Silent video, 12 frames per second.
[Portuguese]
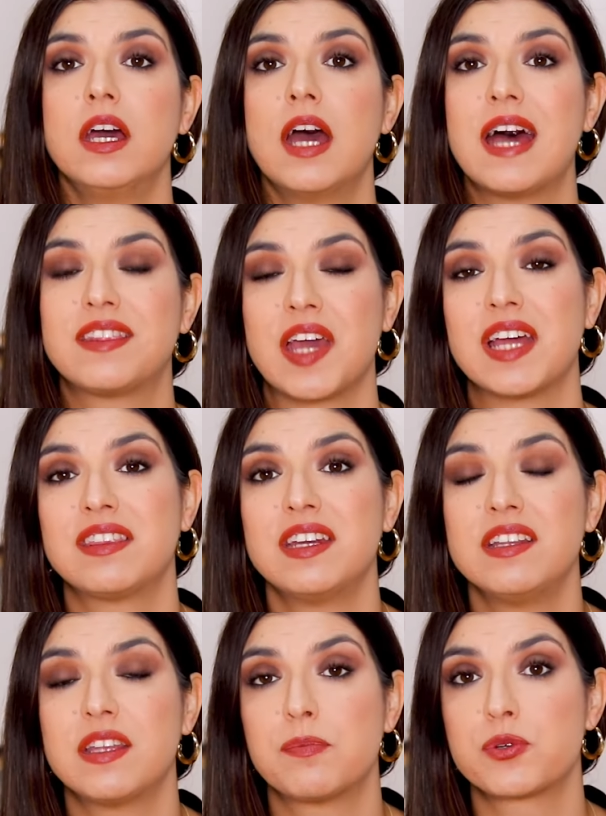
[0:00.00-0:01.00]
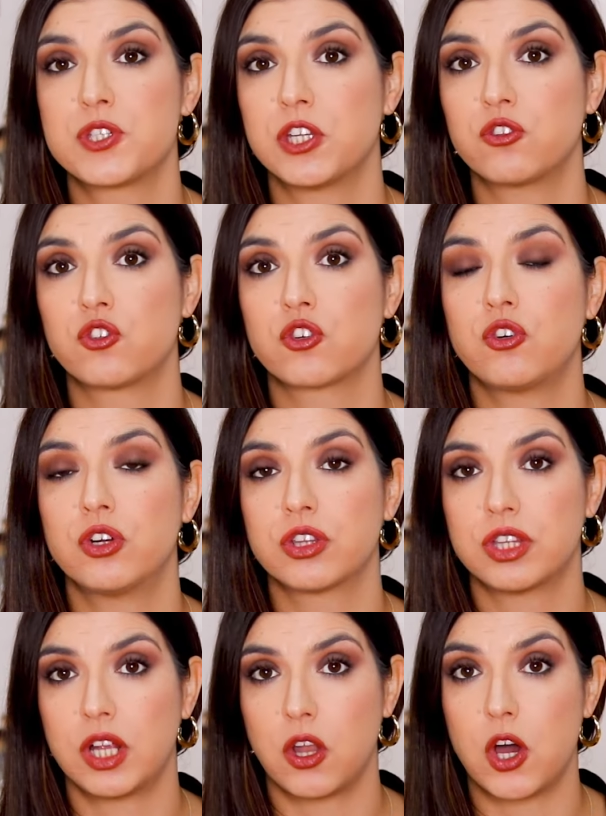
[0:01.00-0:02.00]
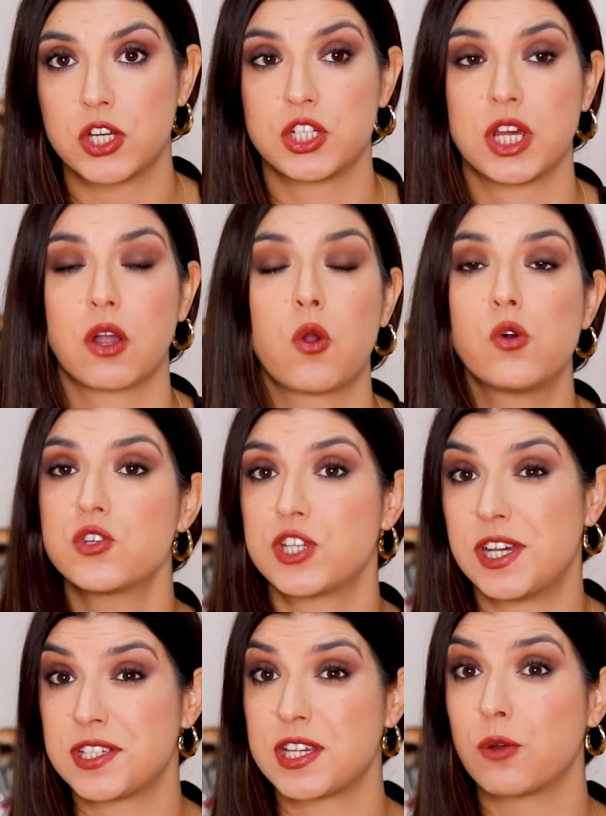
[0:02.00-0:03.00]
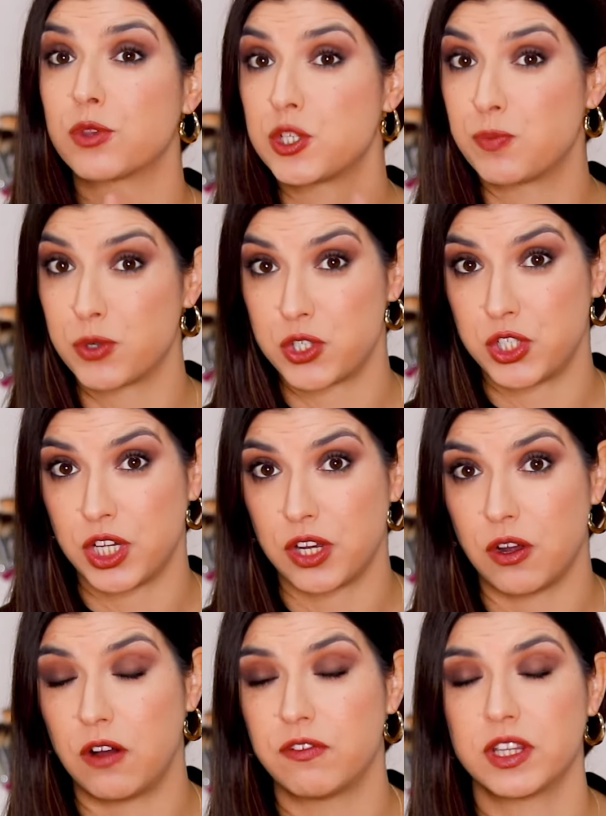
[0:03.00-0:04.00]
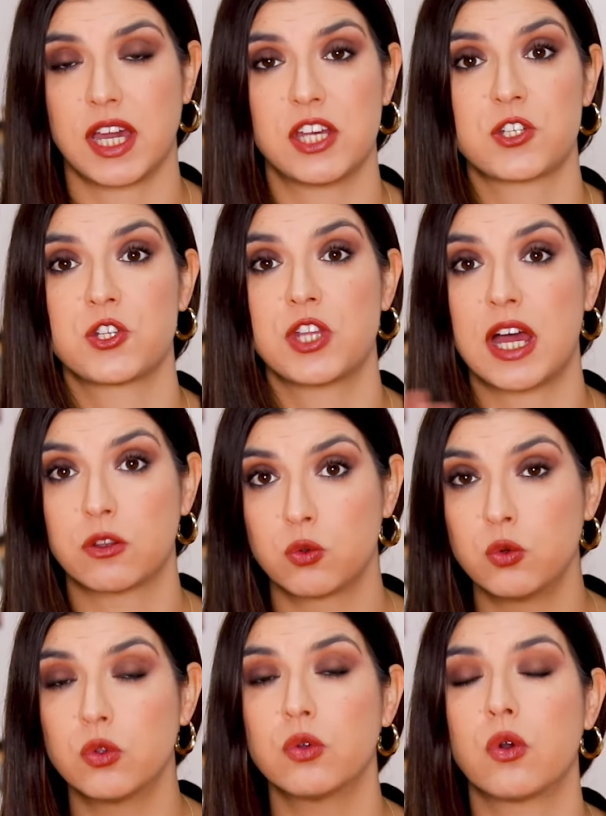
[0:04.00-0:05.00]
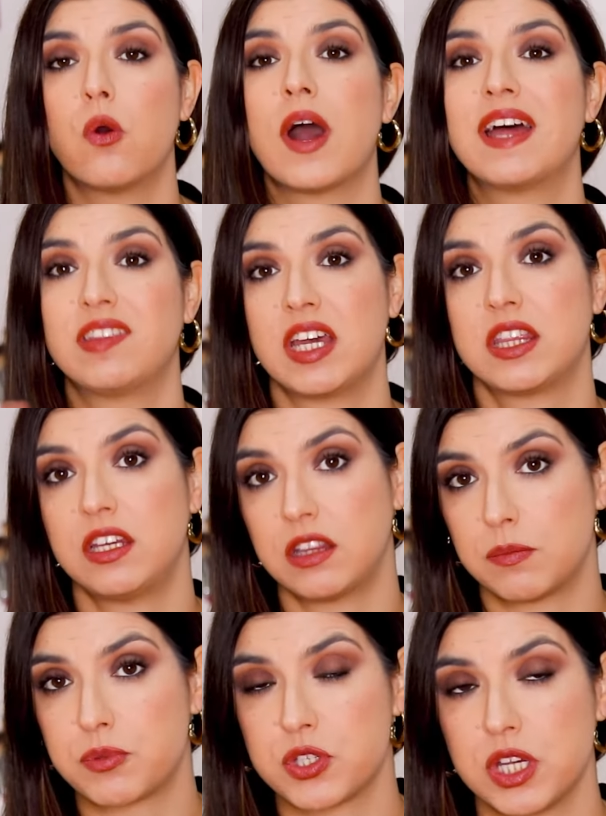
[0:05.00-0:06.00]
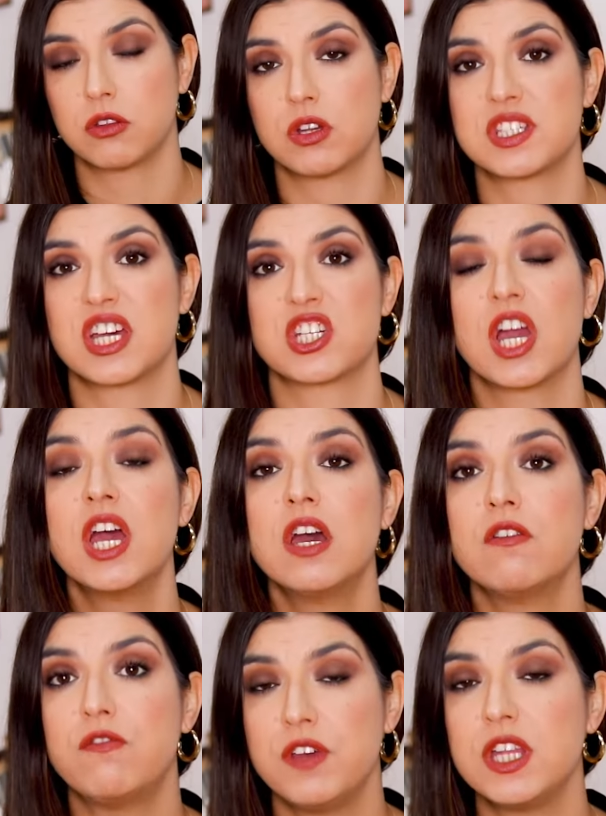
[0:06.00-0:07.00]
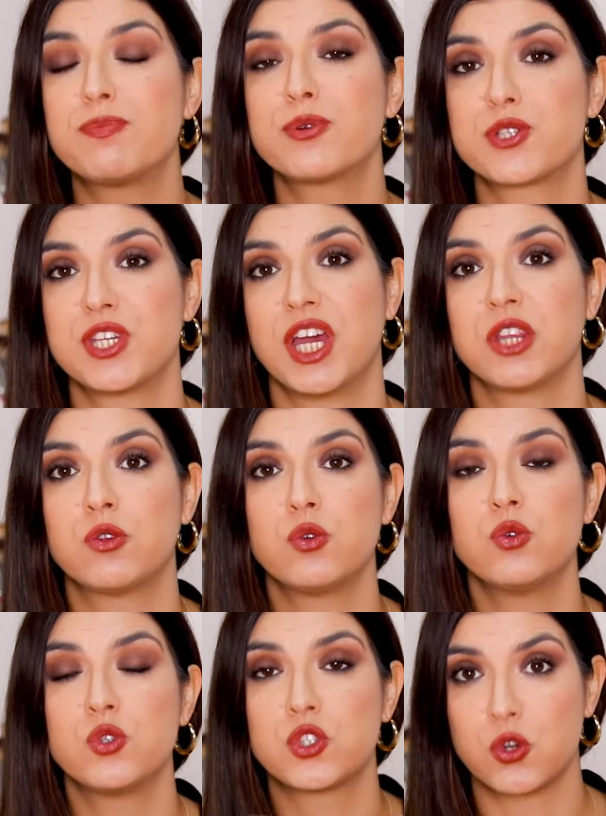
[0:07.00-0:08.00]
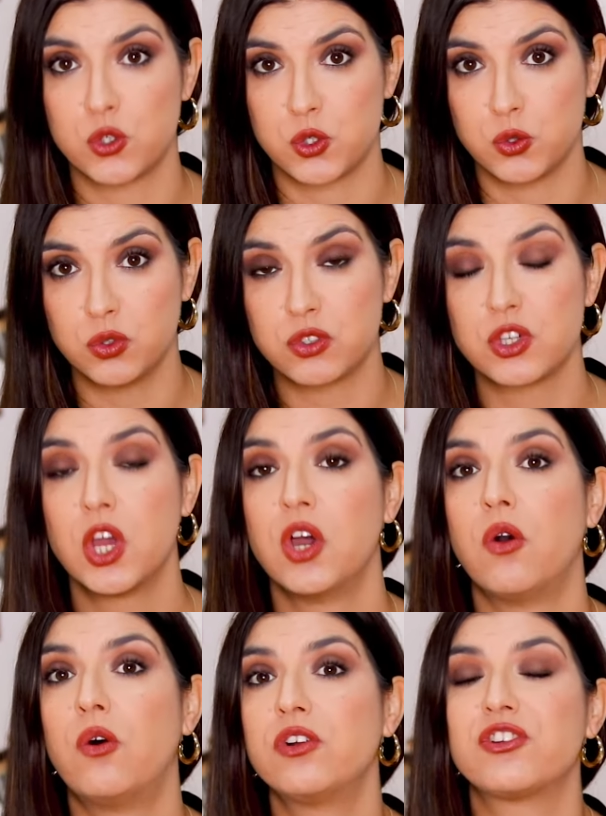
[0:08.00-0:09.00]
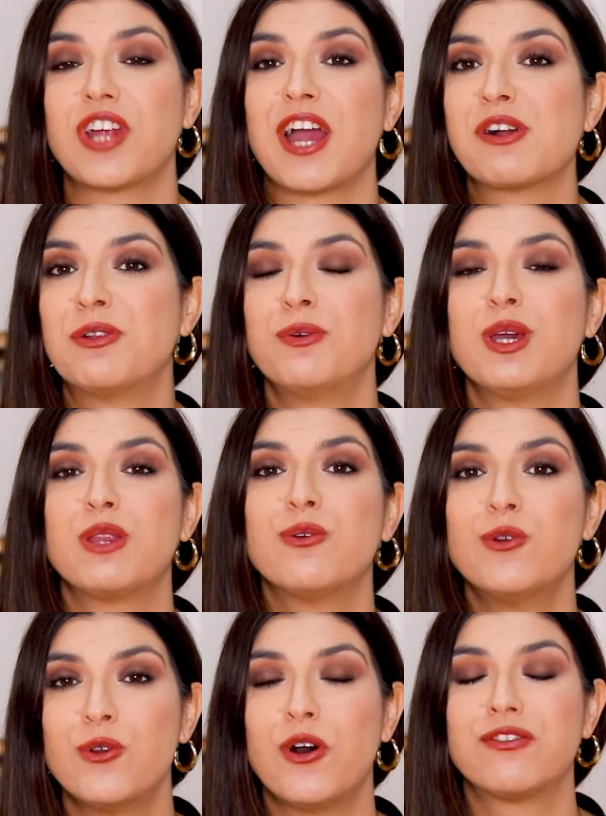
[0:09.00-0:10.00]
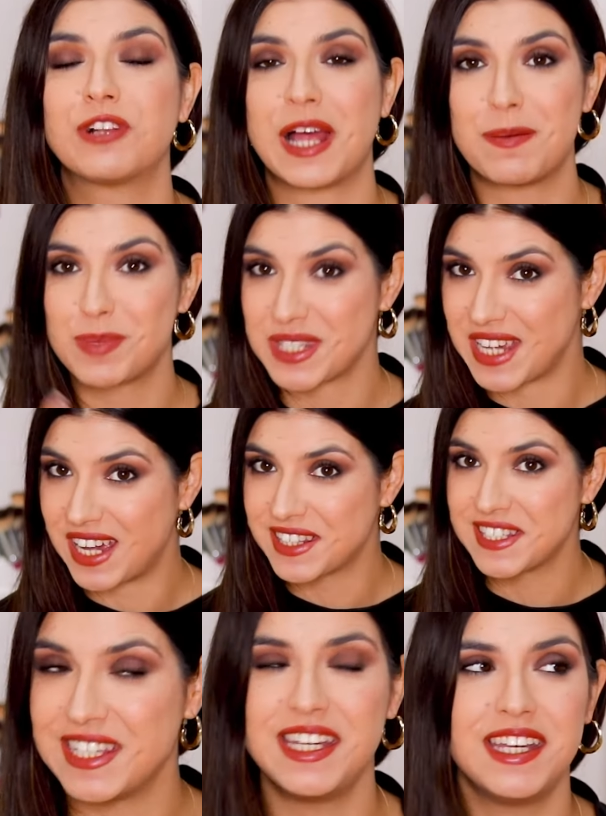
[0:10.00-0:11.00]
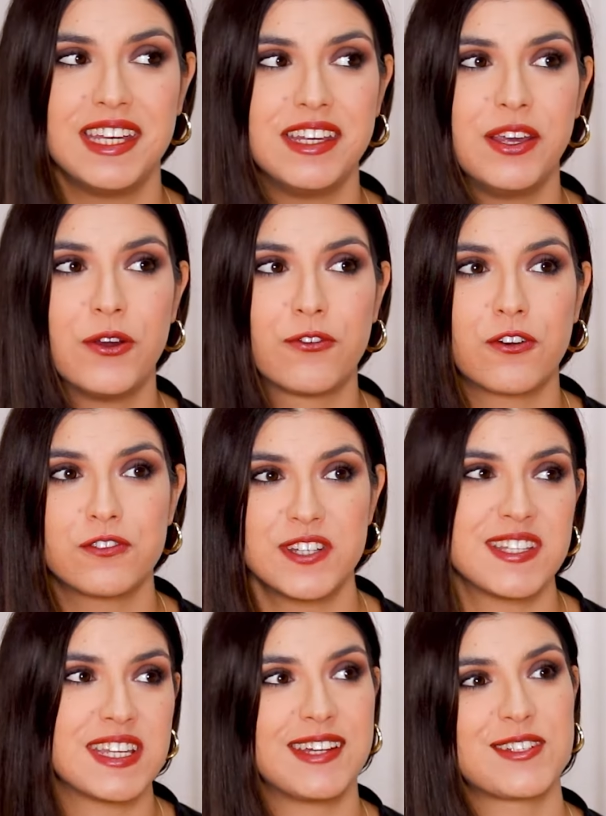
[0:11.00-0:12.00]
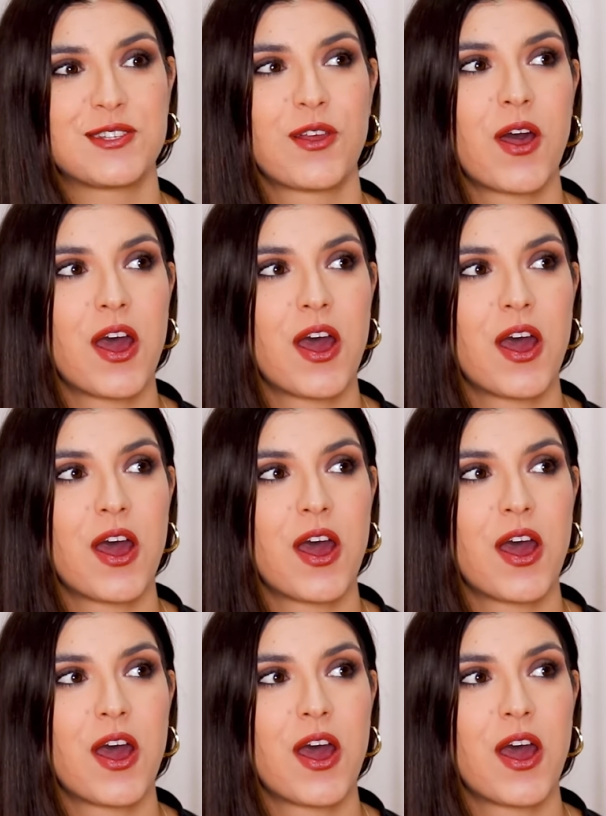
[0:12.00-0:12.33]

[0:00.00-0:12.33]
até 30% de desconto na loja, com exceção da esponjinha nova, de resto está tudo com até 30%, ou seja, 20% nos conjuntos, onde está incluído o novo Glam Set e eu vou-vos dizer isto,